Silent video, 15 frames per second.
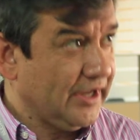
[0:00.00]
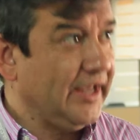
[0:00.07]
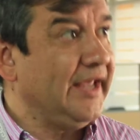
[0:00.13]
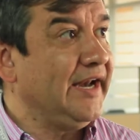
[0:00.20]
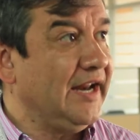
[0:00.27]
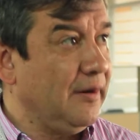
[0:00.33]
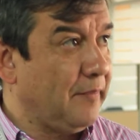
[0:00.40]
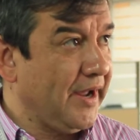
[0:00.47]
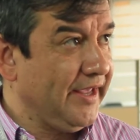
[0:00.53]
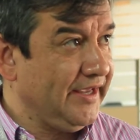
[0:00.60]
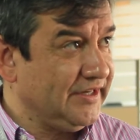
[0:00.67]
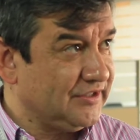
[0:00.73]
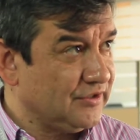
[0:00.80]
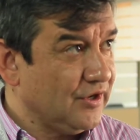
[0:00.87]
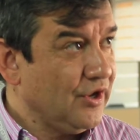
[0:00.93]
en el
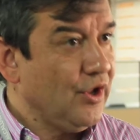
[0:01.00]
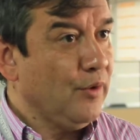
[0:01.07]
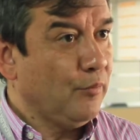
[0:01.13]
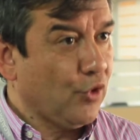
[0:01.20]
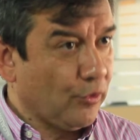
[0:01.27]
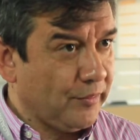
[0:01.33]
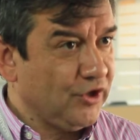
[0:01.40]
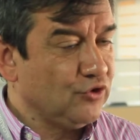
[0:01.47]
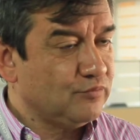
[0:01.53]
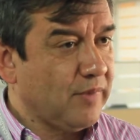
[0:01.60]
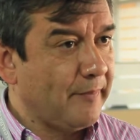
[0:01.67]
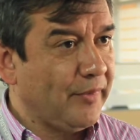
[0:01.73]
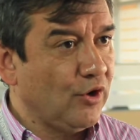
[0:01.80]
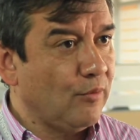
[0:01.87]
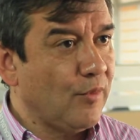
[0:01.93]
país por virus
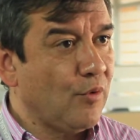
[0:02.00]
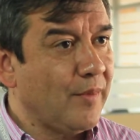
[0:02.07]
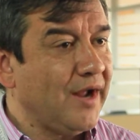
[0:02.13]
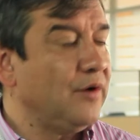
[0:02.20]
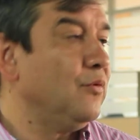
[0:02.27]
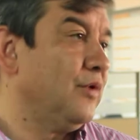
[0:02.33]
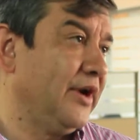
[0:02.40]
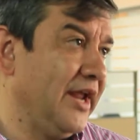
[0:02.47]
papiloma humano,